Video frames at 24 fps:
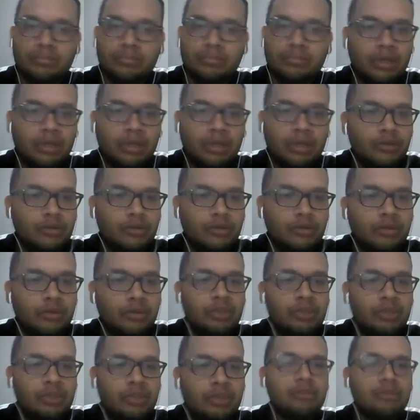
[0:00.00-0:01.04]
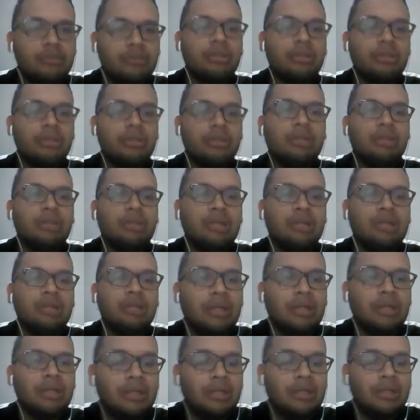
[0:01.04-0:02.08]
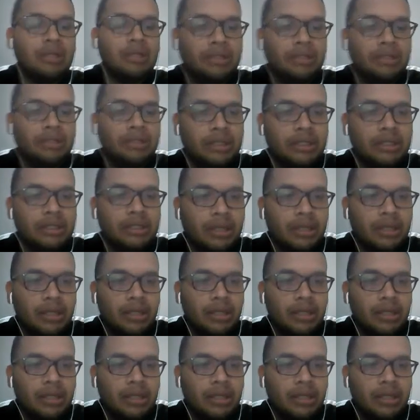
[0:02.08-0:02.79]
el número de pedidos y la demanda diaria, diaria